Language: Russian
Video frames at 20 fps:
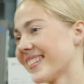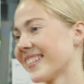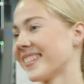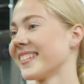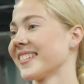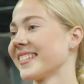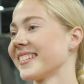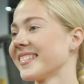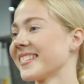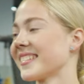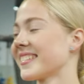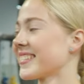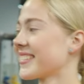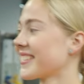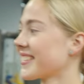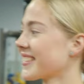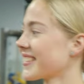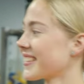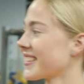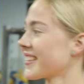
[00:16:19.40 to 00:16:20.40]
Ладно.
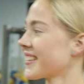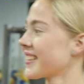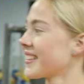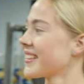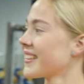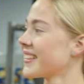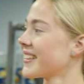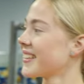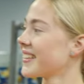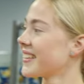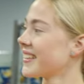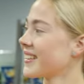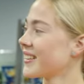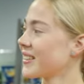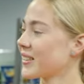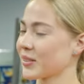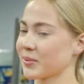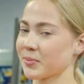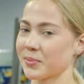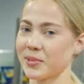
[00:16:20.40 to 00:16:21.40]

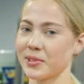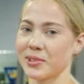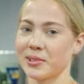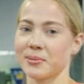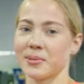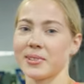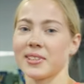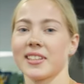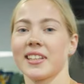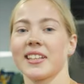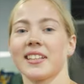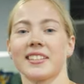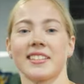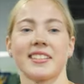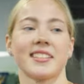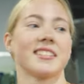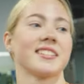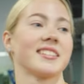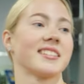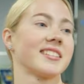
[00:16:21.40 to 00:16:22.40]
Будем с ней
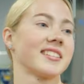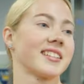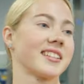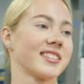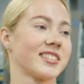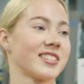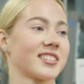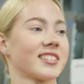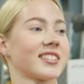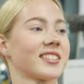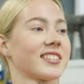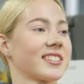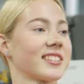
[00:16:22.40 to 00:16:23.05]
делать, значит.